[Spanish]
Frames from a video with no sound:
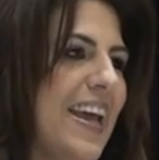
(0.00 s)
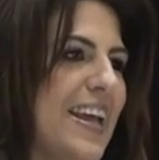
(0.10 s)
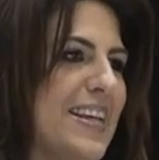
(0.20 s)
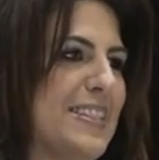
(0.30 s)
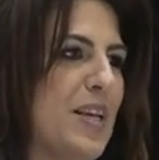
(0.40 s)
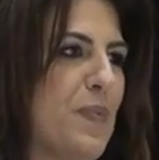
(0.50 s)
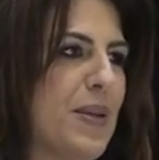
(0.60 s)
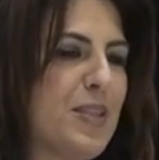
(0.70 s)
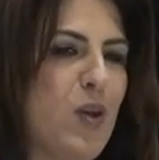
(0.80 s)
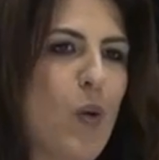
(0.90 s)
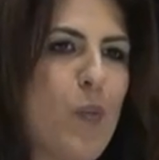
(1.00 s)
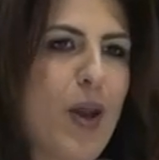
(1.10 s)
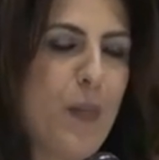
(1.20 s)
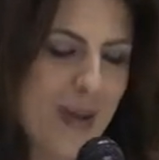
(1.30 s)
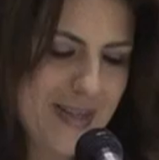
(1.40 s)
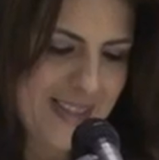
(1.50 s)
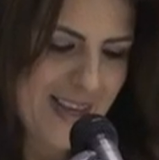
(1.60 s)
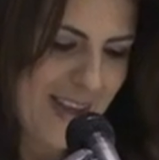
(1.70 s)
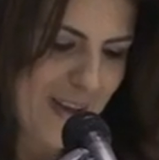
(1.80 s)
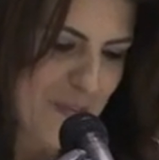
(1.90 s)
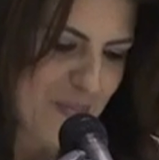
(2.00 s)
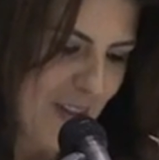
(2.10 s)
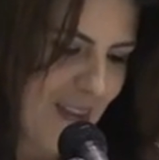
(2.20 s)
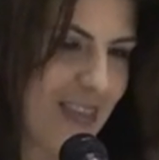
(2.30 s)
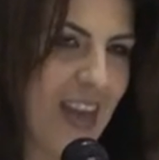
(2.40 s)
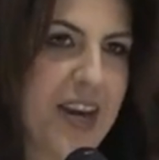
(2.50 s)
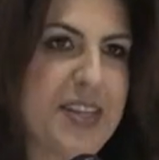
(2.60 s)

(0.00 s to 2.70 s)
Eh, siempre ha sido como una especie de